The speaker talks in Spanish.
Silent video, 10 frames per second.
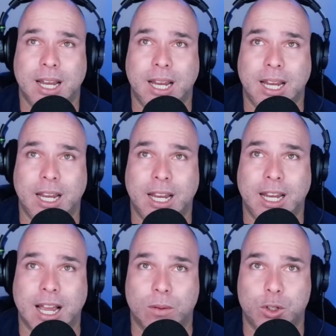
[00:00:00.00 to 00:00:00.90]

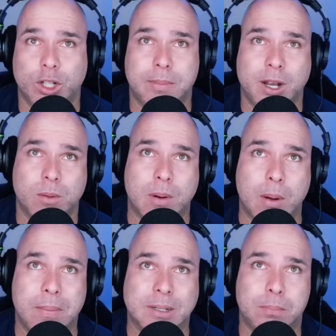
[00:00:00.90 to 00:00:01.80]
y Call of Duty, perdón,
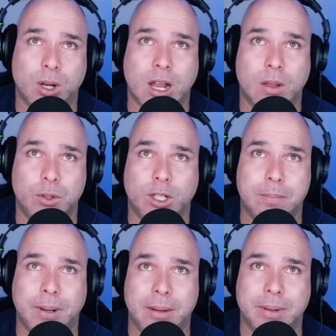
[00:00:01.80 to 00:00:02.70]
vamos a empezar por Call of
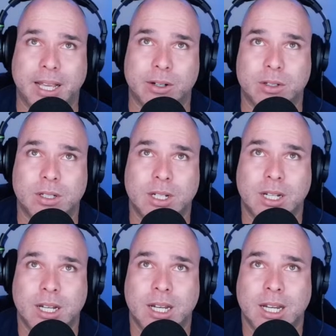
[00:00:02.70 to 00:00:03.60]
Duty primero.
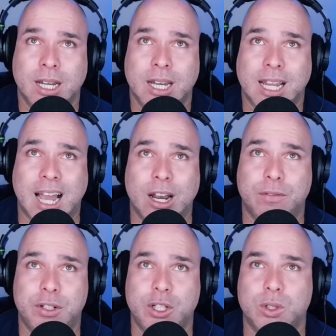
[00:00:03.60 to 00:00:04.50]

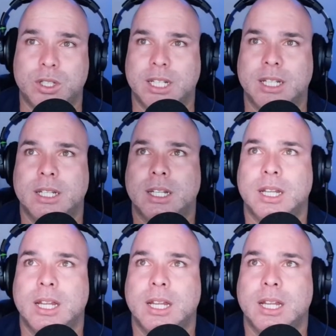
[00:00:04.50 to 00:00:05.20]
Call of Duty